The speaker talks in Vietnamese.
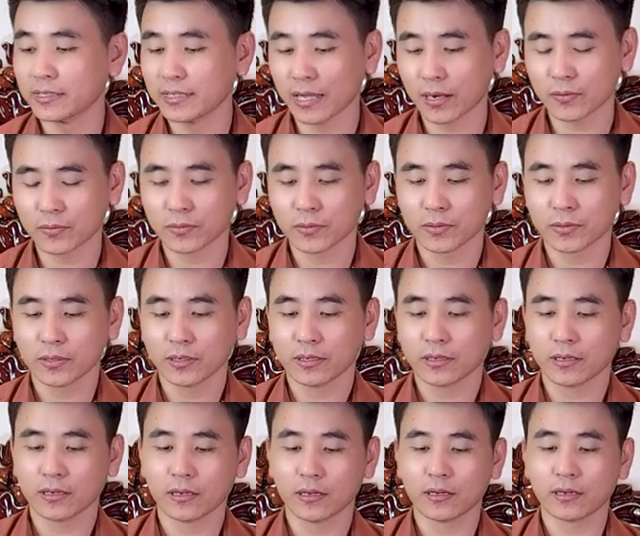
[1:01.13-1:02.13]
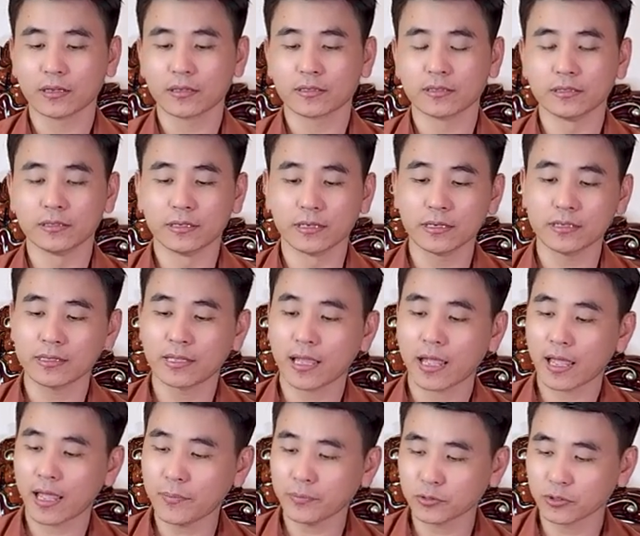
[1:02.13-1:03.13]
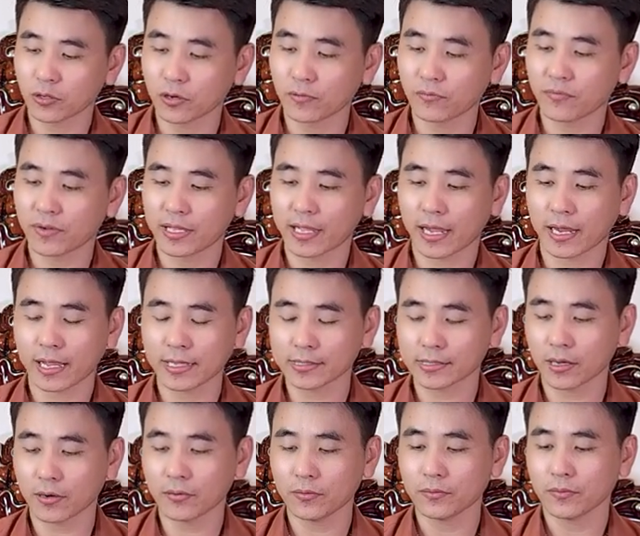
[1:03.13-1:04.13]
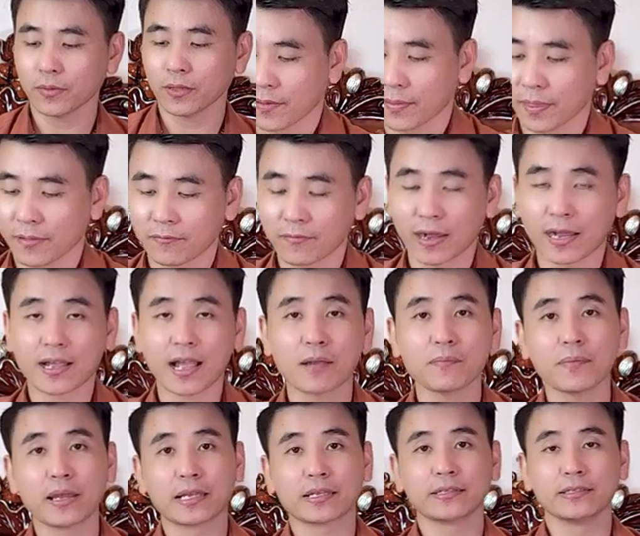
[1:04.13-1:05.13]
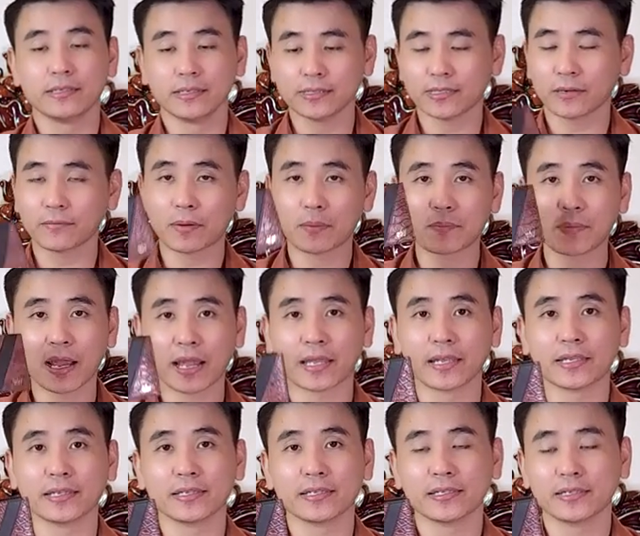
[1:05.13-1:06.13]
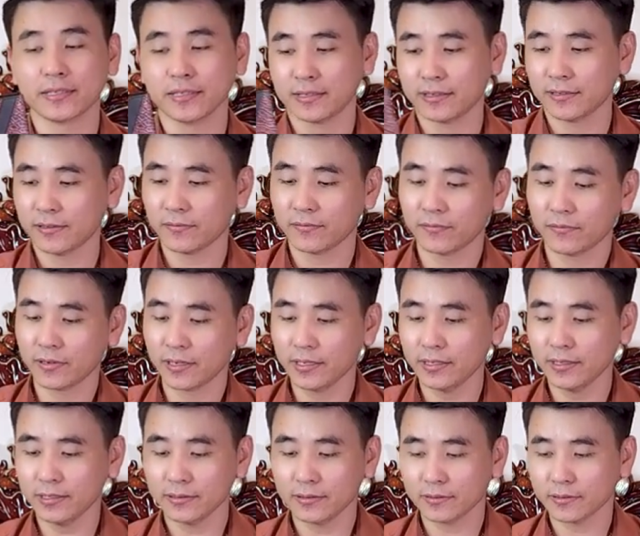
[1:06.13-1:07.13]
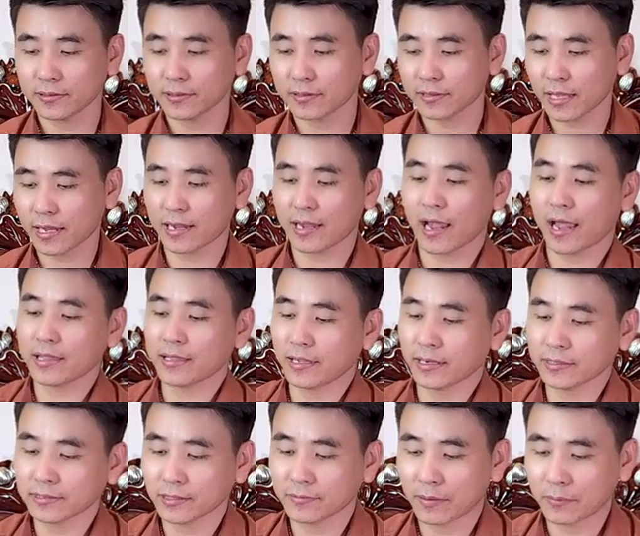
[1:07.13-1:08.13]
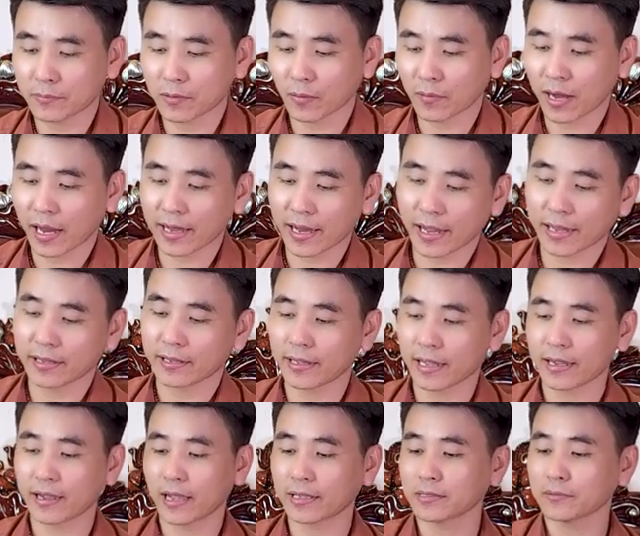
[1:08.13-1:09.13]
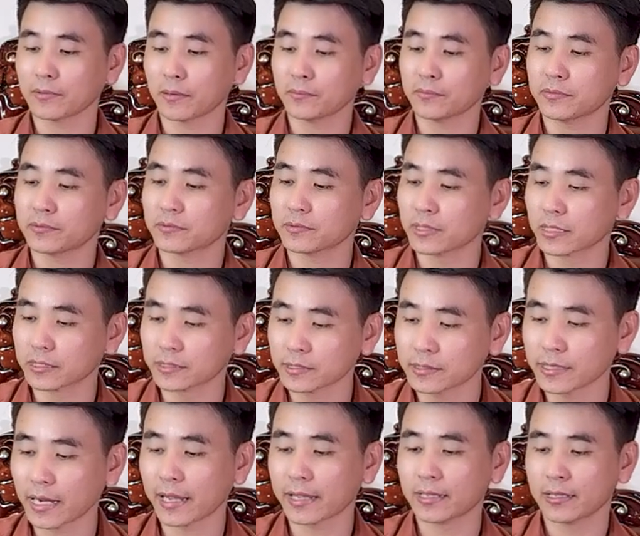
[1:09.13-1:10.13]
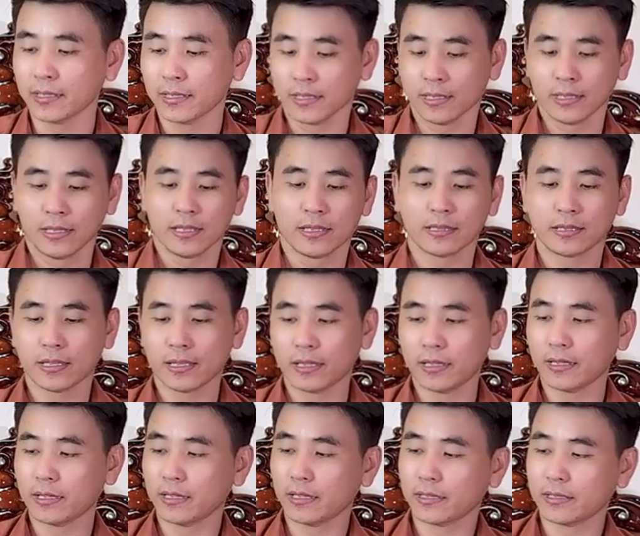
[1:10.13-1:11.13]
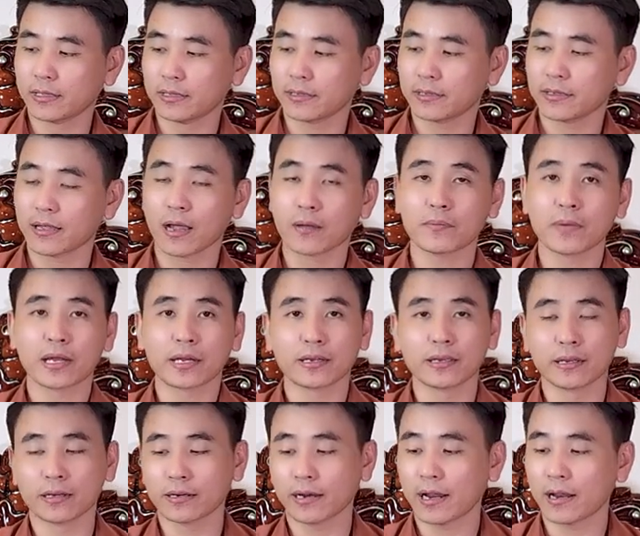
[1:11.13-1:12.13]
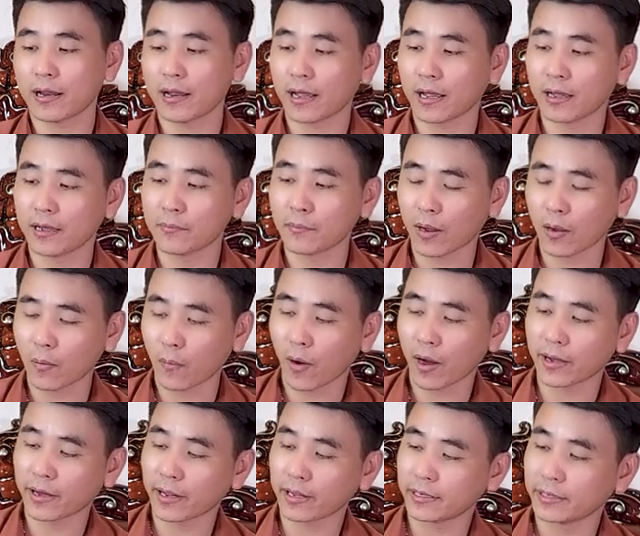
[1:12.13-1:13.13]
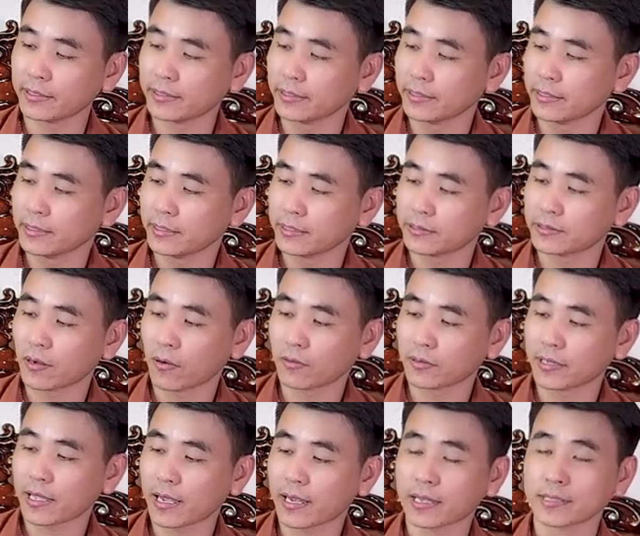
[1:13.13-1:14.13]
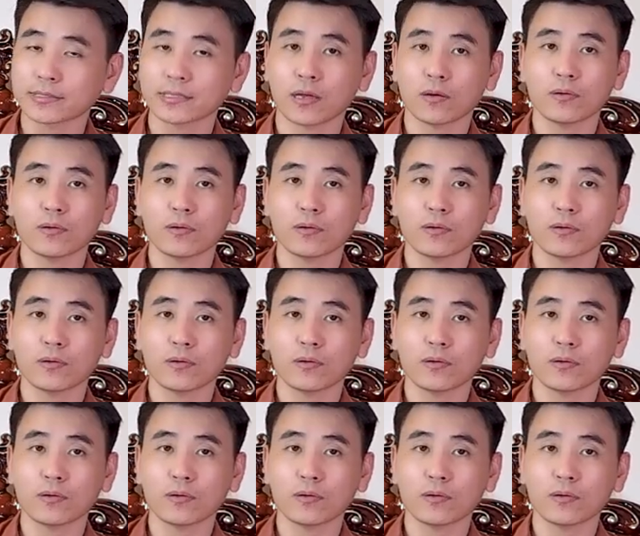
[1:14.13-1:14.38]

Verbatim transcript: nhau à, giữa da epson và da cá sấu và khác biệt giữa sản phẩm này với tất cả những sản phẩm còn lại đây kể cả sản phẩm trước này thì khác biệt ngược lại là ở mặt ngoài này chọn da cá sấu